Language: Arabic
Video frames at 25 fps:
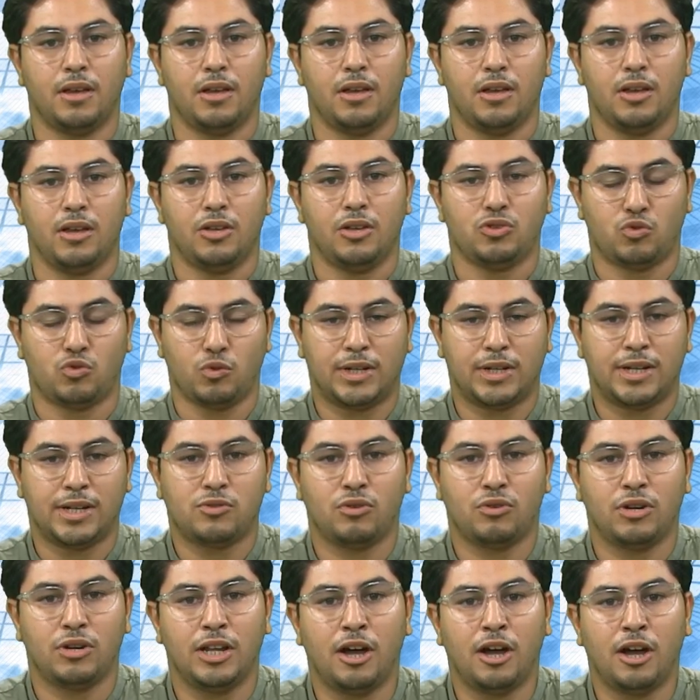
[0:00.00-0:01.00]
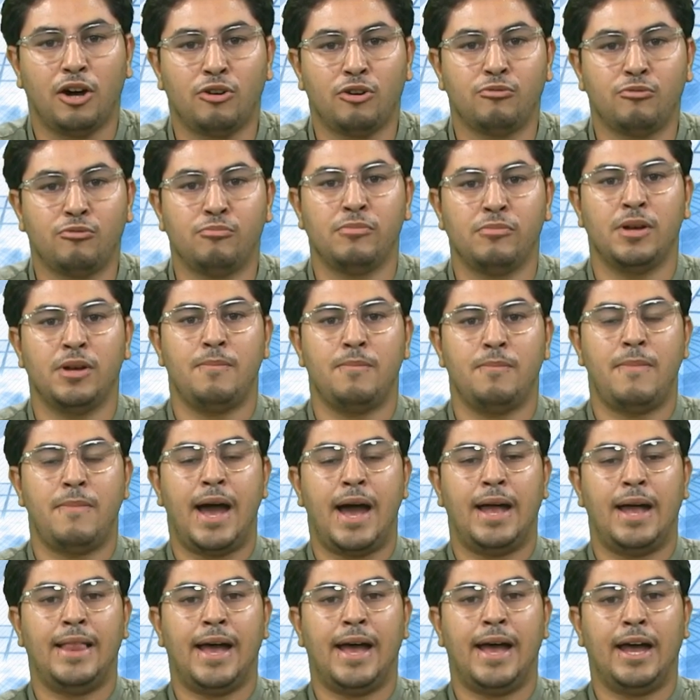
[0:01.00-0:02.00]
صورة اليوم
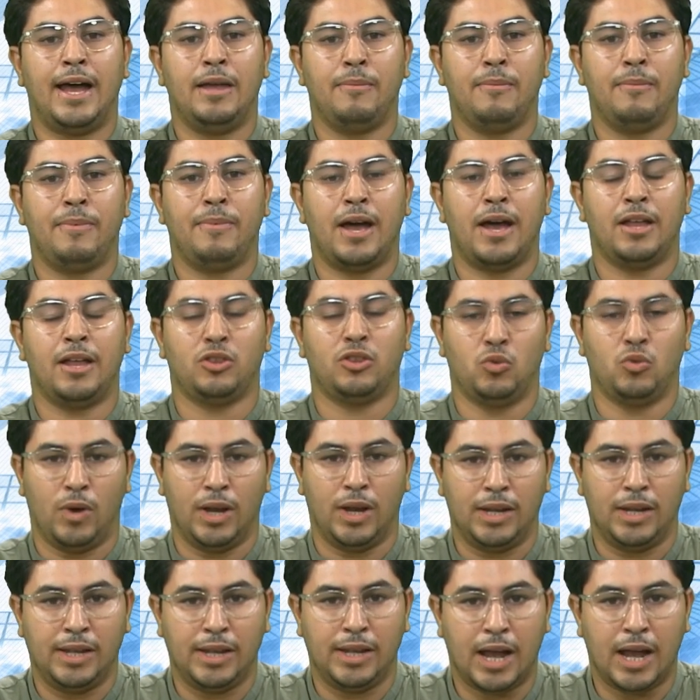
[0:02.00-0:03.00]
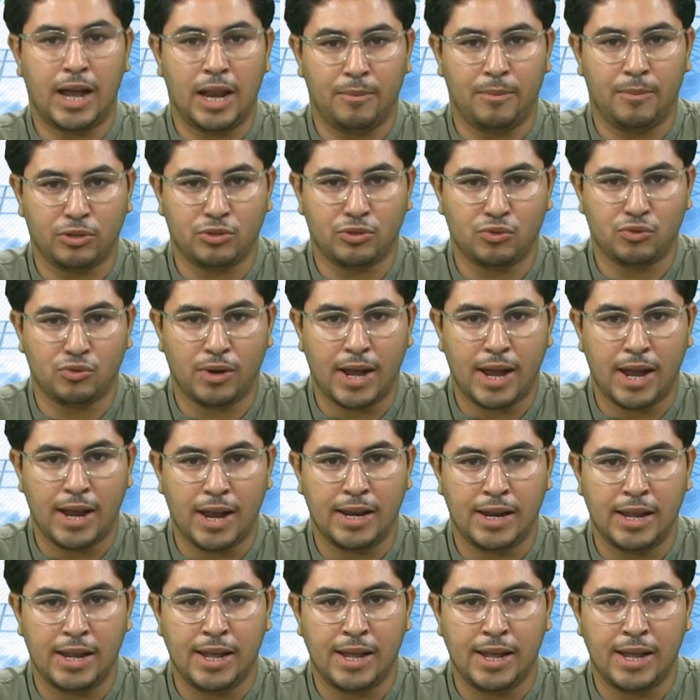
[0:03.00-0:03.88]
مع اللاعب الدولي البرتغالي